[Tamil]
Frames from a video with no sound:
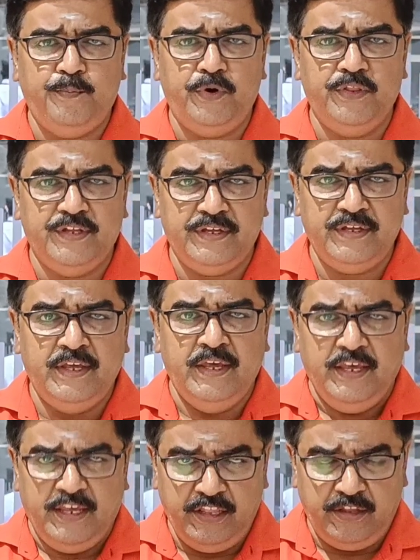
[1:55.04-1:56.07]
இப்பொழுது
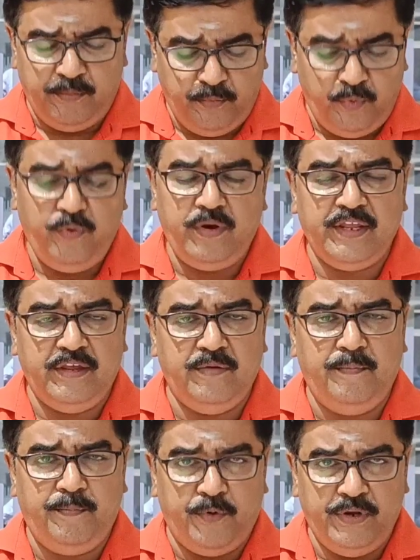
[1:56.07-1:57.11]
இந்த
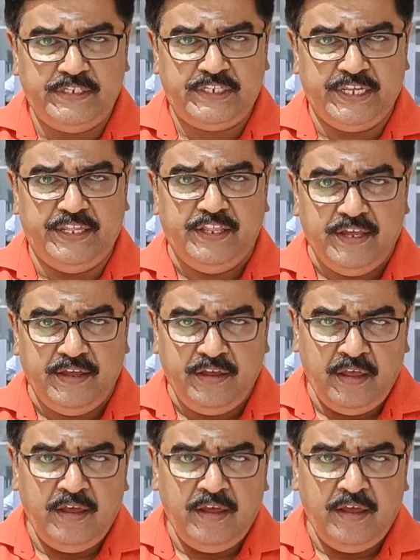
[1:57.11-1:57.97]
மூன்றையும் பொடி செய்து